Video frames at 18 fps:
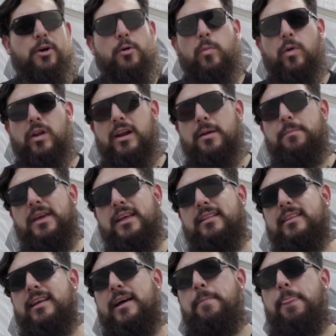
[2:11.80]
como
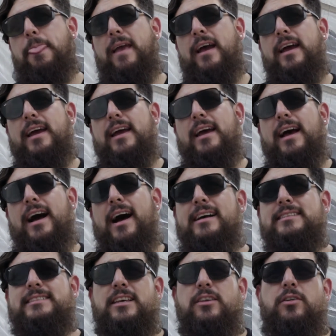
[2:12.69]
herramienta,
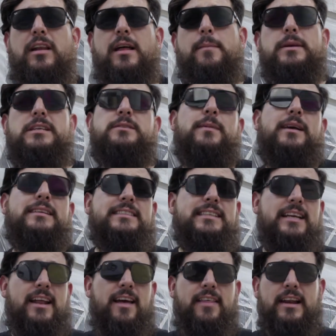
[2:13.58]
ha sido la misma
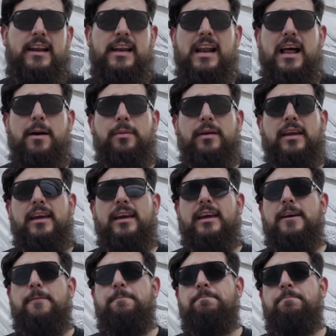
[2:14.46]
escena del rap
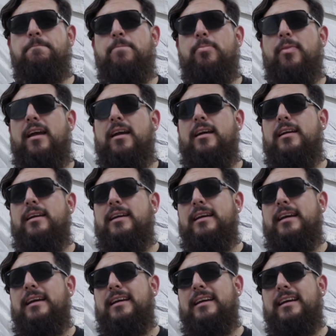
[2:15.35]
que
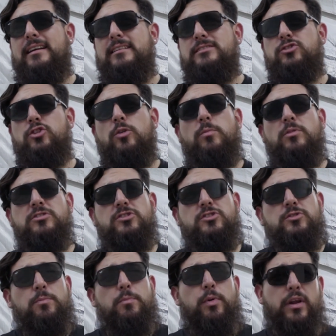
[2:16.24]

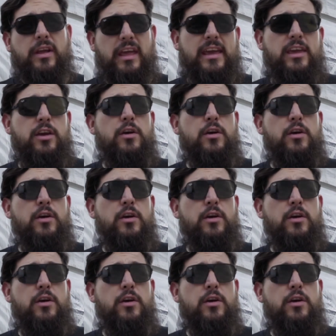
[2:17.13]
somos, porque